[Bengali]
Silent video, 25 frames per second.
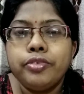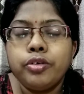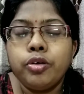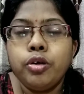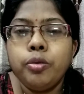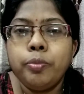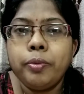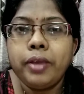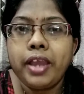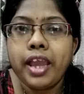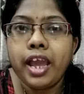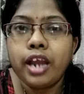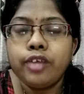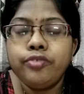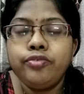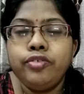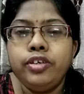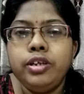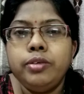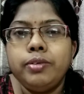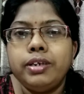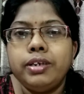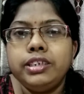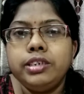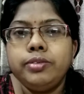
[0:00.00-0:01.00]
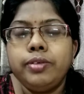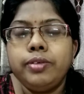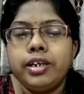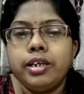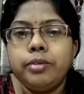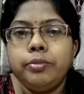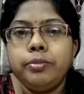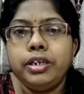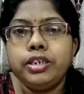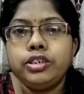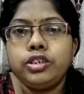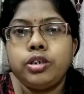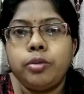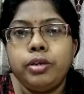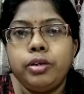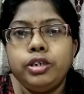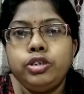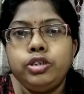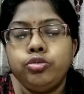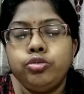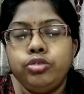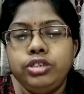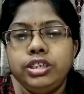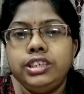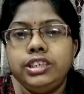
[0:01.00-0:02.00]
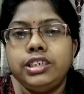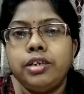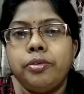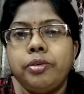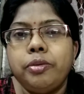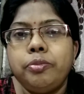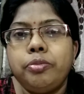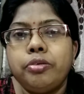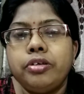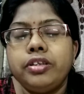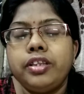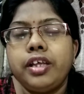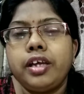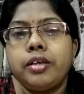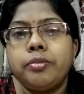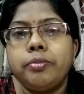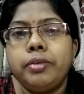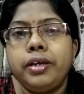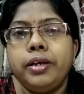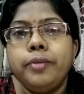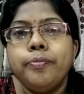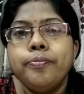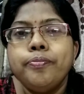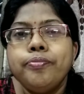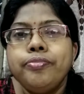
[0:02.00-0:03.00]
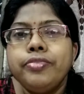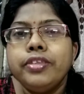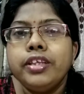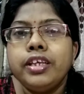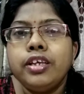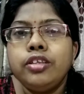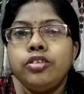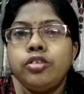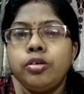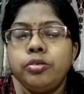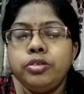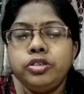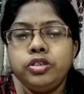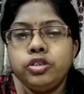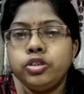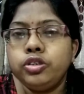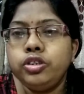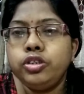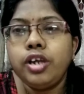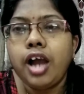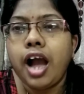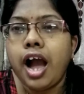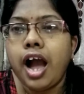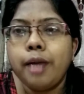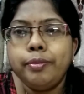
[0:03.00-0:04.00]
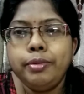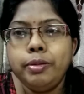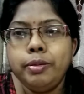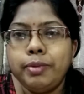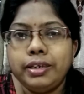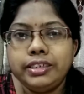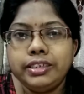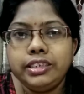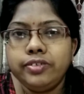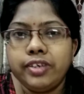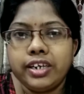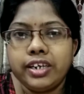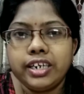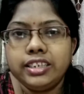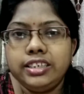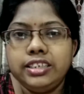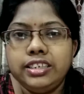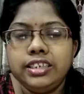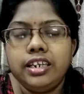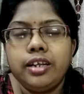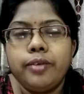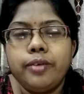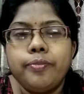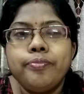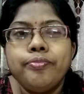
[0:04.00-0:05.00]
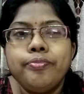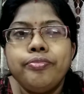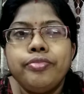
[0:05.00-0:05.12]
খুব কেয়ারফুলি বাজি ফাটাবে সবাই সুতির জামা পরে থাকবে তো যদিও আমি বাজি ফাটাচ্ছি না